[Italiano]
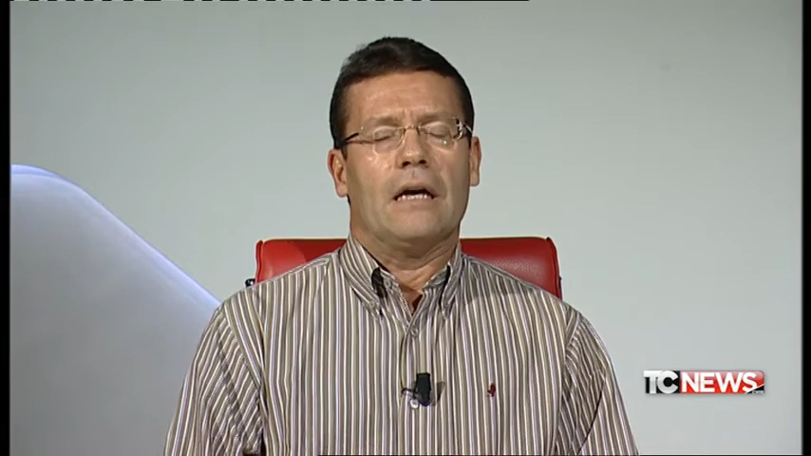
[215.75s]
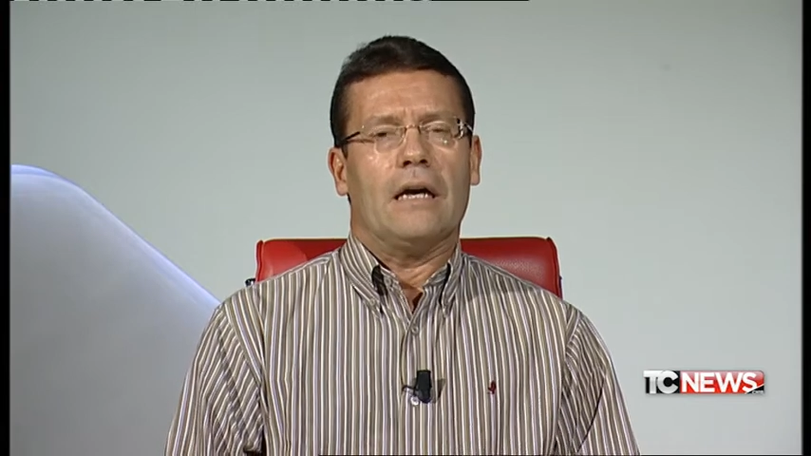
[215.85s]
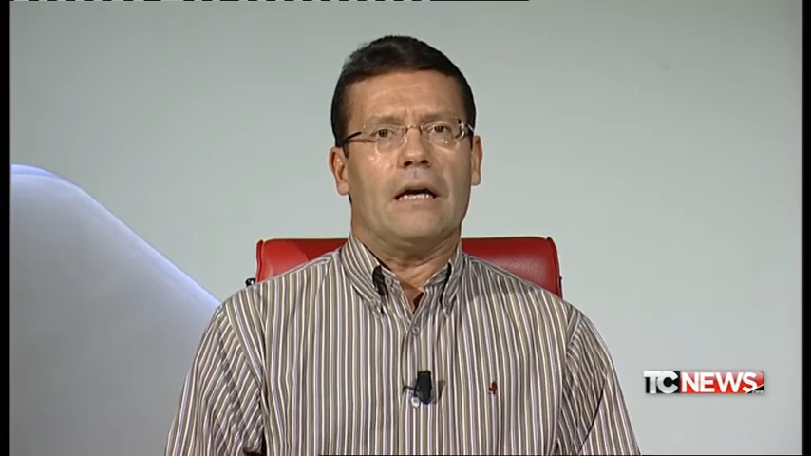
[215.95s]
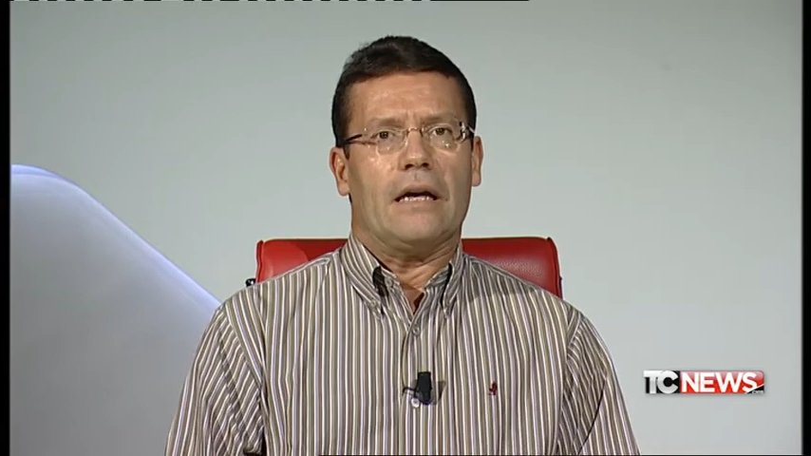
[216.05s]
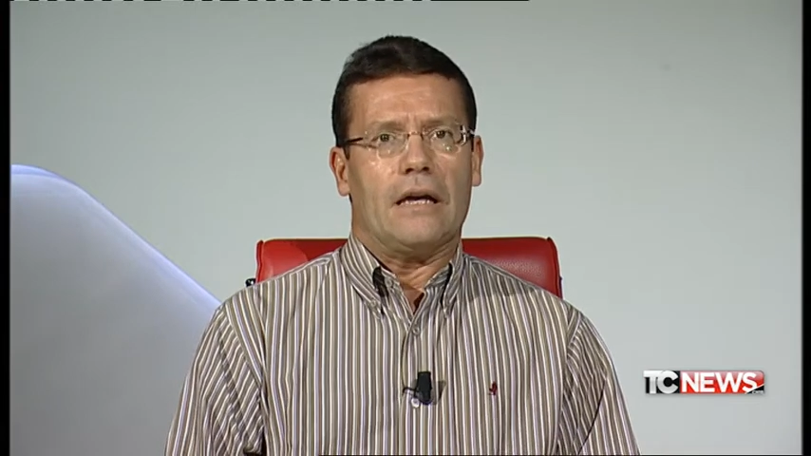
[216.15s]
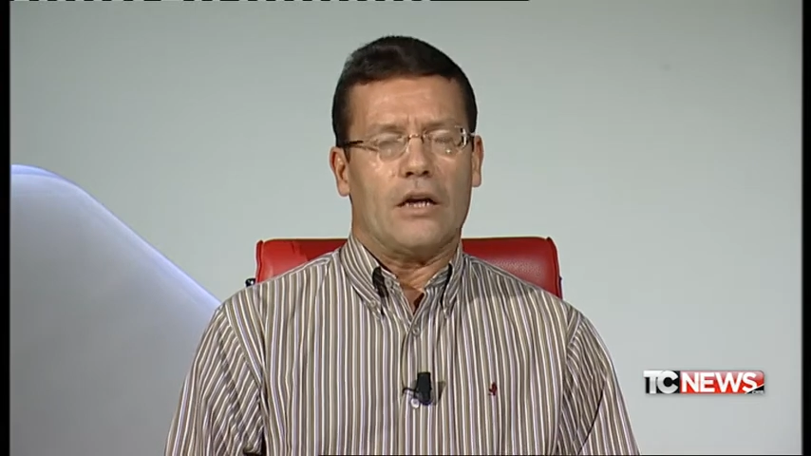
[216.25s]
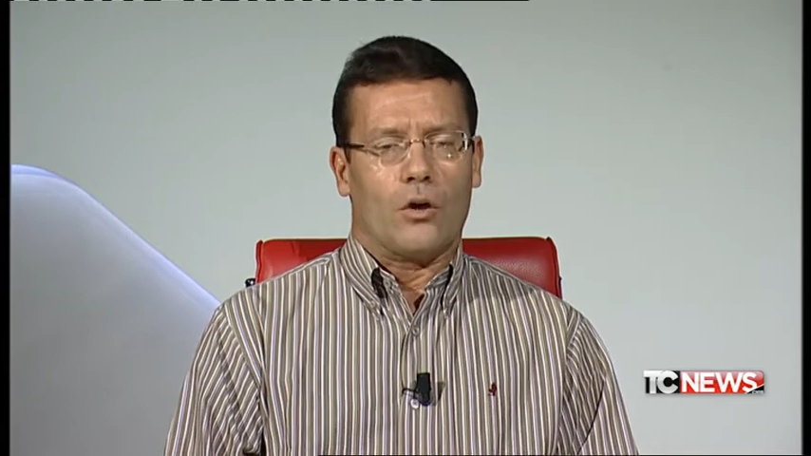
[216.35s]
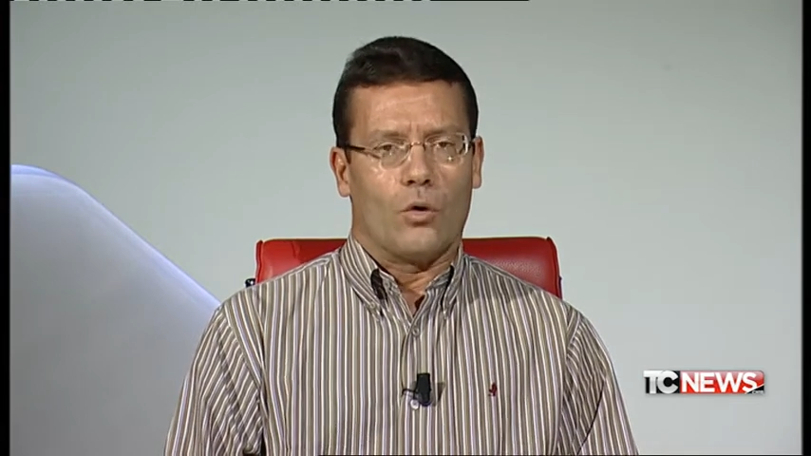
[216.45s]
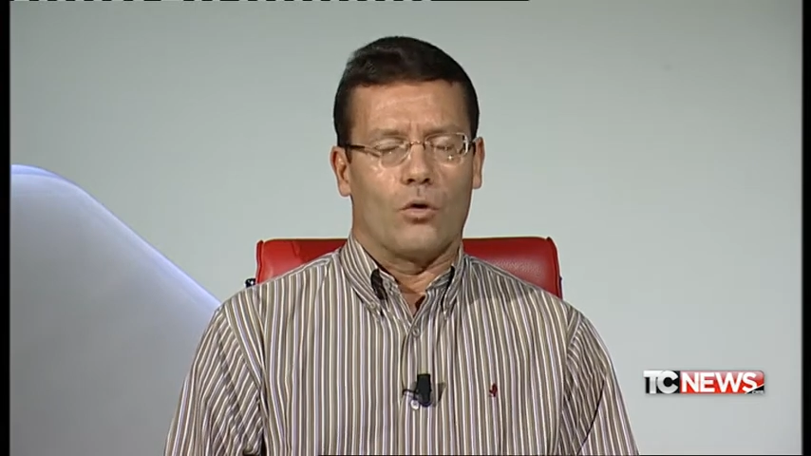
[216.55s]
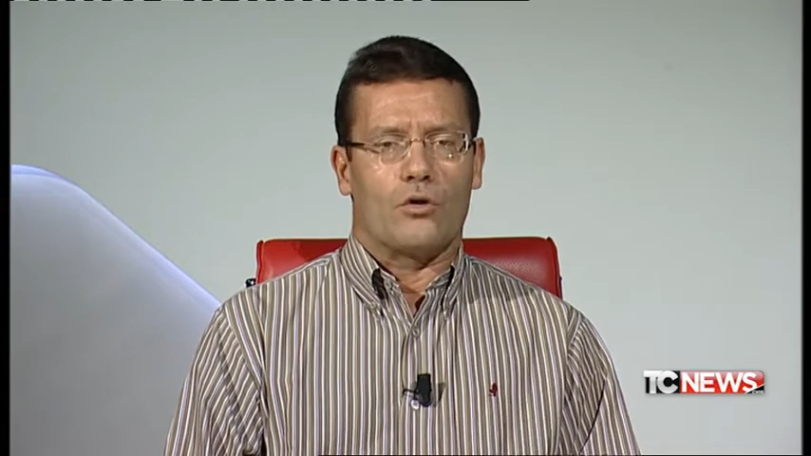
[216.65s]
eh, i
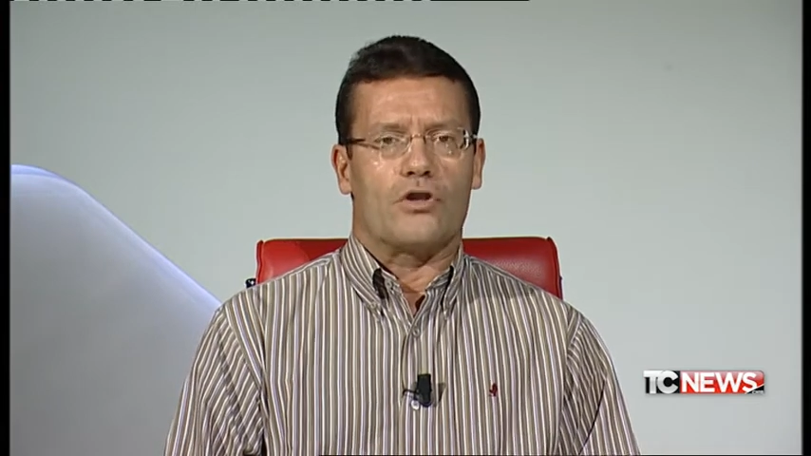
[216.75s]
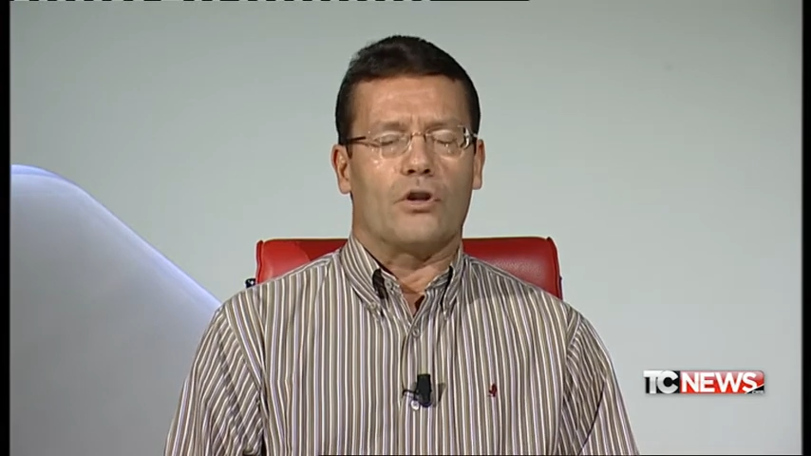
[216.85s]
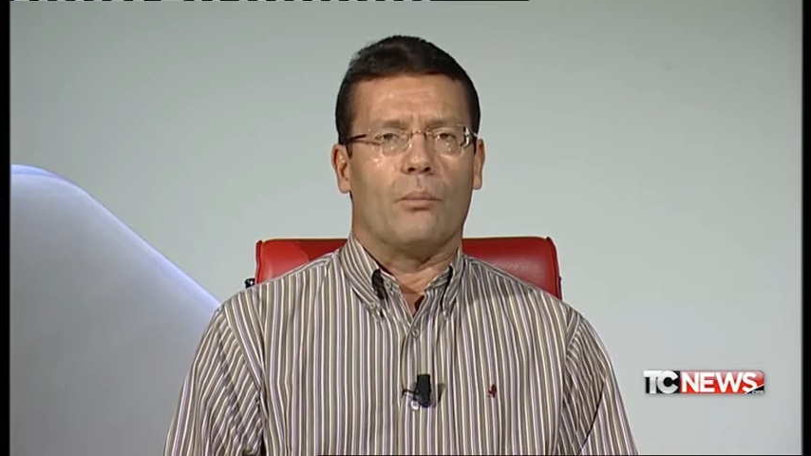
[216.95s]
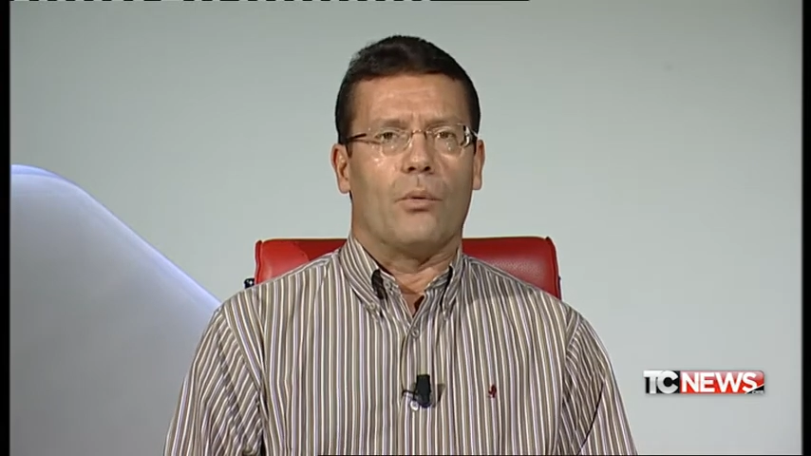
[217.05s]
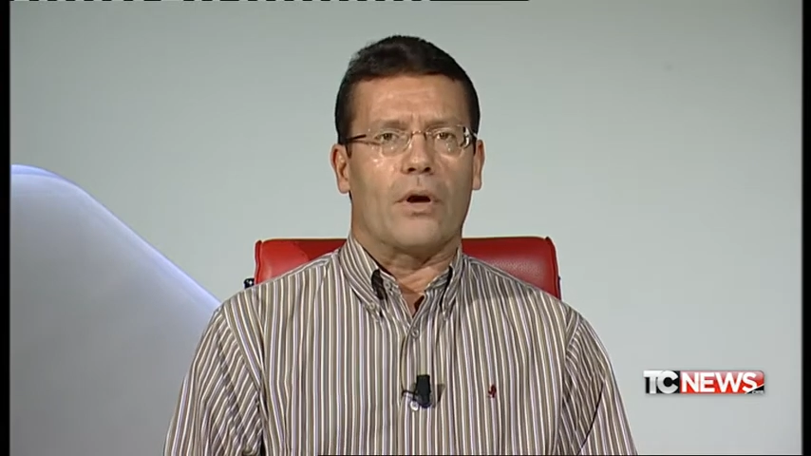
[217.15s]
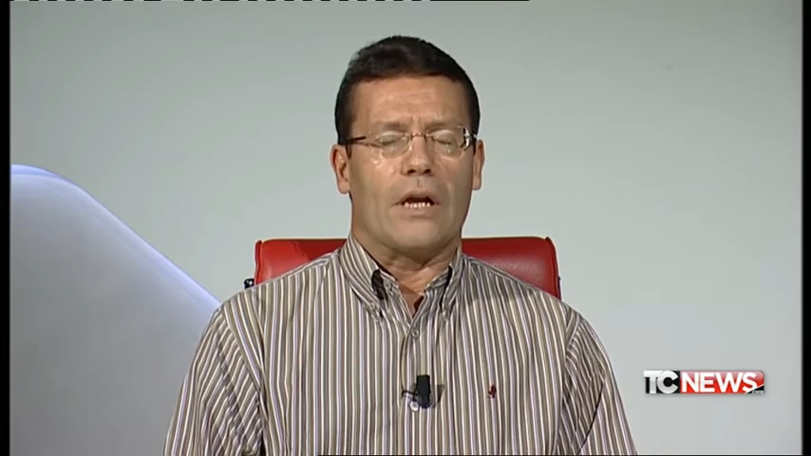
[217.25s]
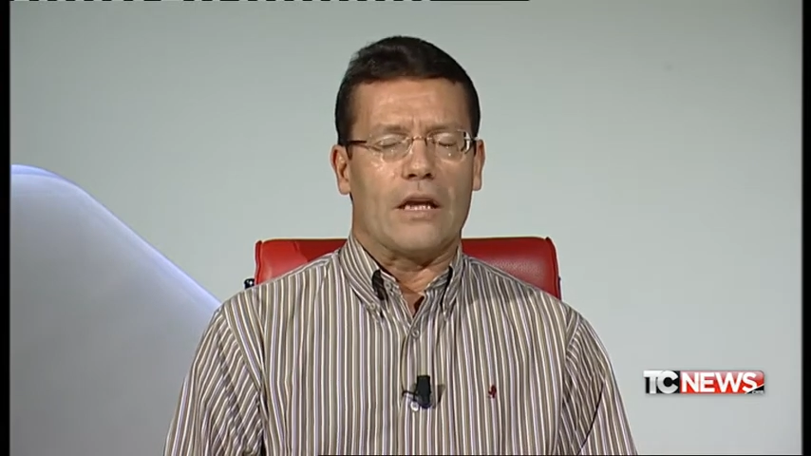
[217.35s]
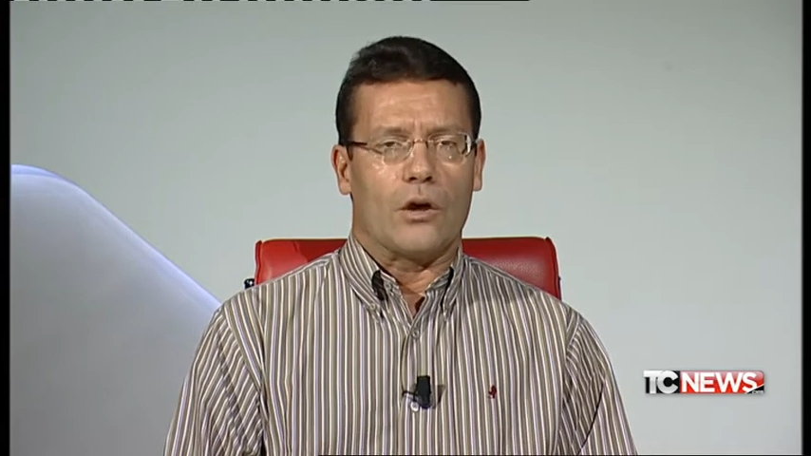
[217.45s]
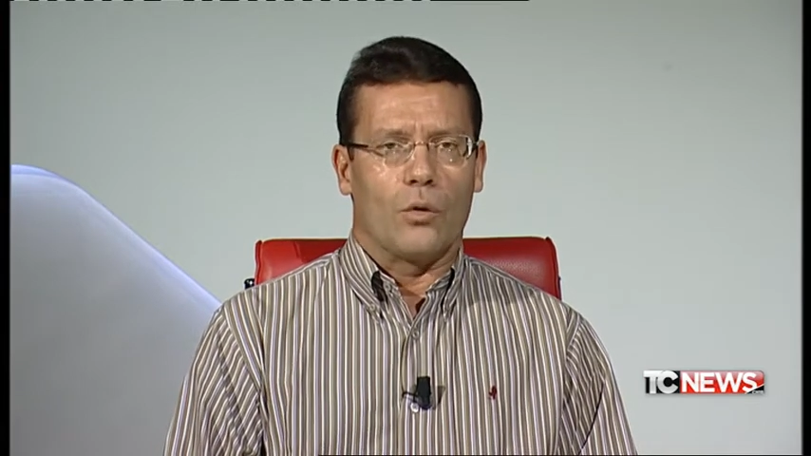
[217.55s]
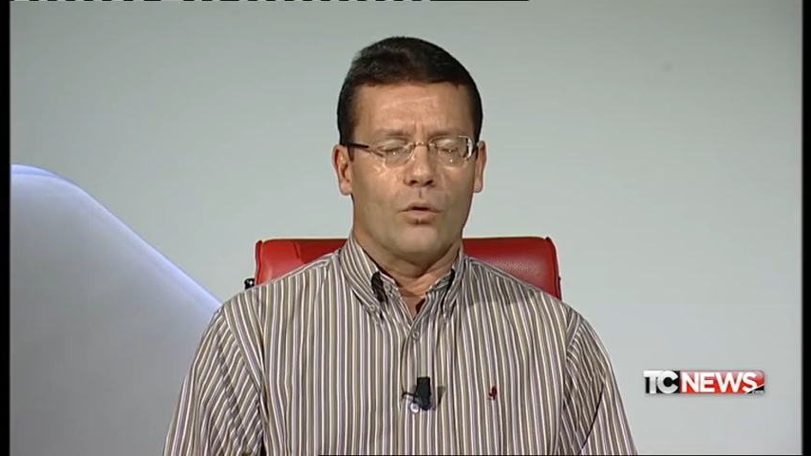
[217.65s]
corsi oppure gli
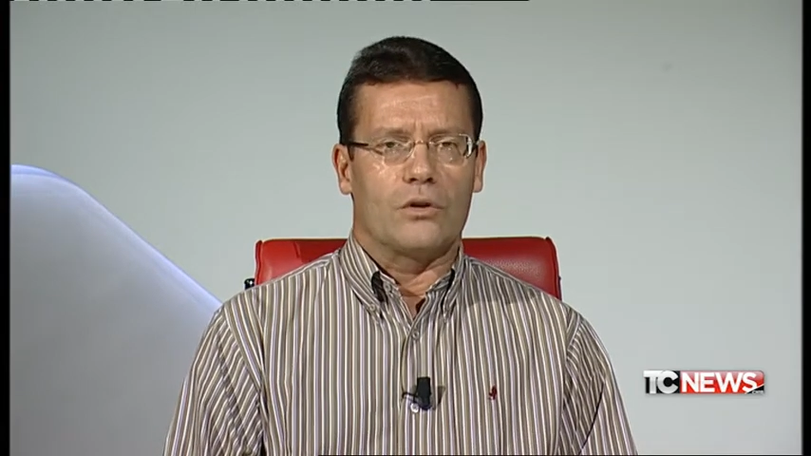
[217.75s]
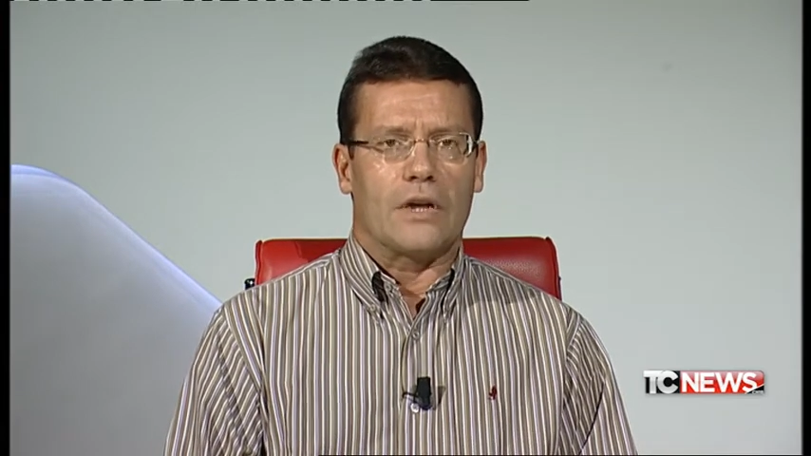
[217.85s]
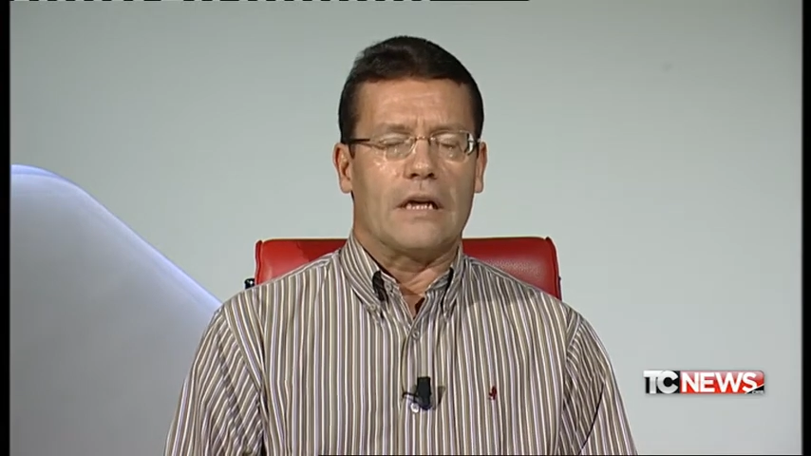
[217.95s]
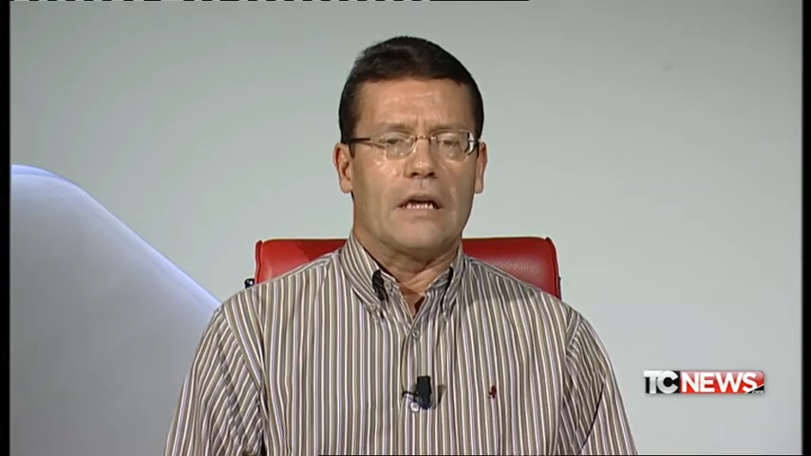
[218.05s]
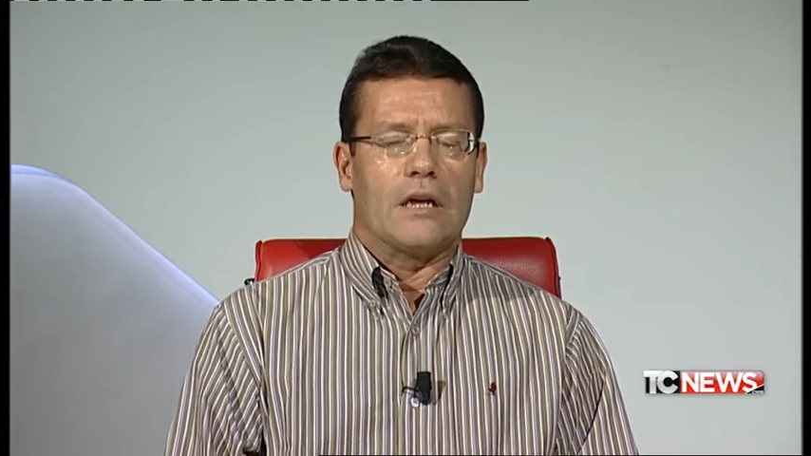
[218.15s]
incontri